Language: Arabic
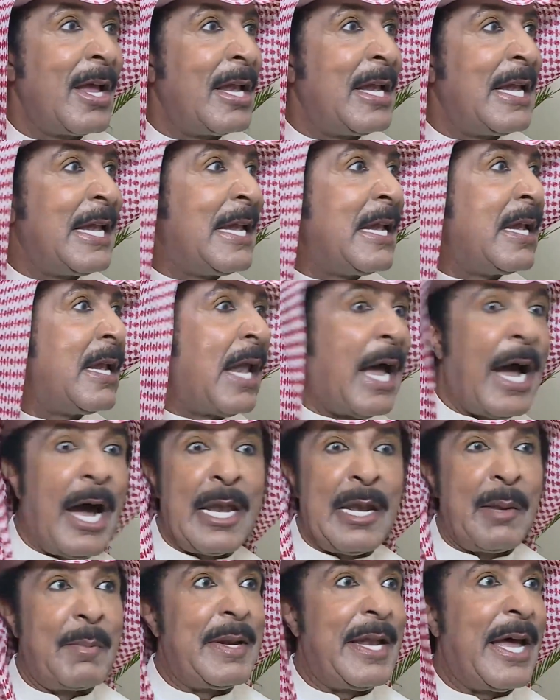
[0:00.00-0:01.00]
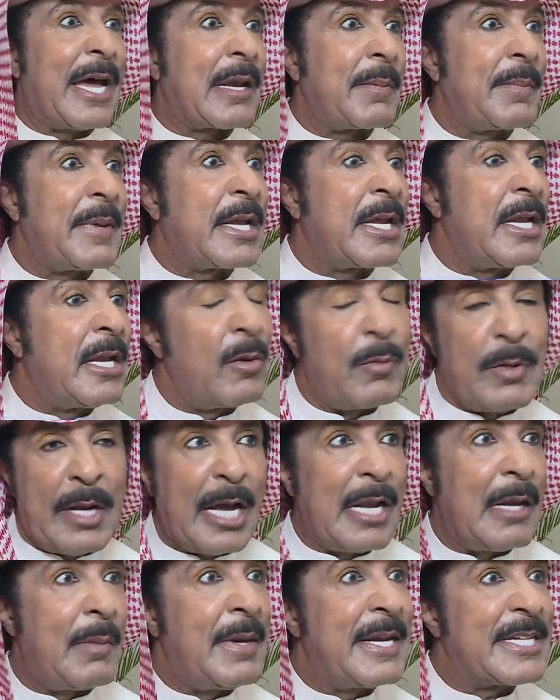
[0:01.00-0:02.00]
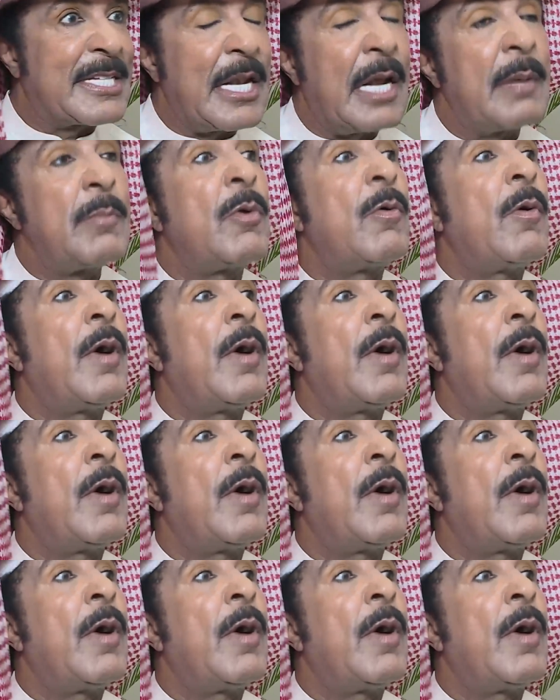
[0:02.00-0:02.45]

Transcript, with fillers: العالم العربي كله والعالم الإسلامي